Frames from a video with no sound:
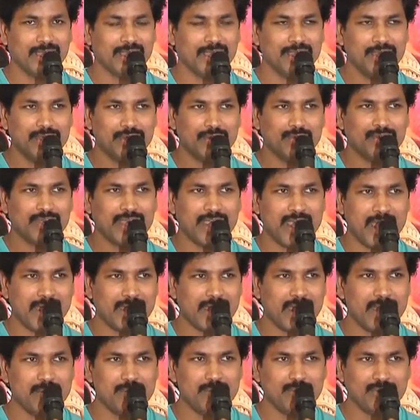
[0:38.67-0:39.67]
హీరోకి
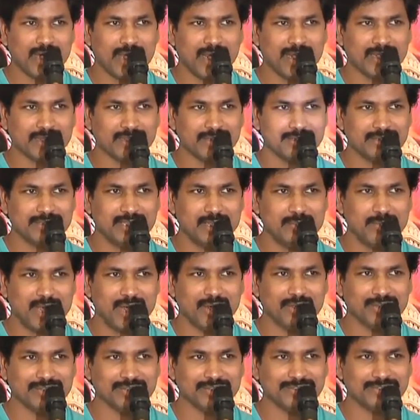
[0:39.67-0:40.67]
ఎయిమ్ ఉండాలి
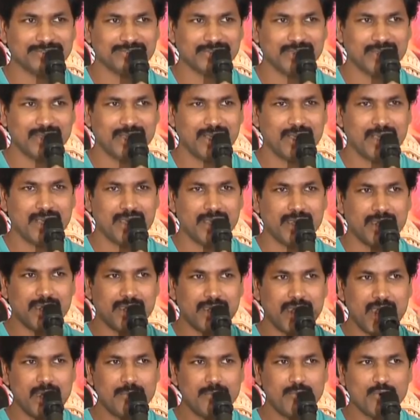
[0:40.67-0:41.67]
సినిమాలో
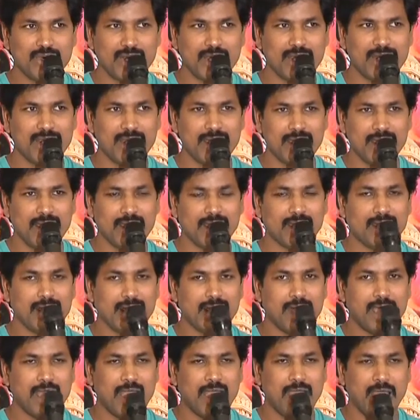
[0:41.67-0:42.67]
ఎయిమ్ ఉండాలి
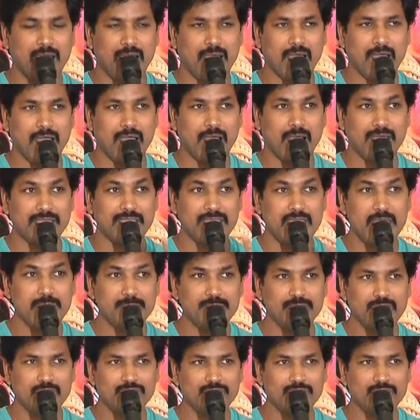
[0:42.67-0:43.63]
ఆ ఎయిమ్ని